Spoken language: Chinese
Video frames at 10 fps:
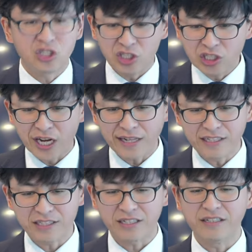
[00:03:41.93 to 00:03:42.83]
至善
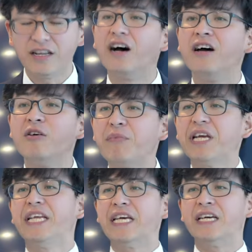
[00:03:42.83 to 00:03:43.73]
的神的
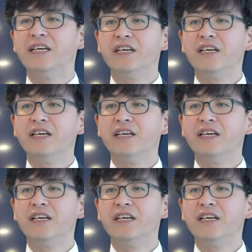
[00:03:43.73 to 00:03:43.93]
命令。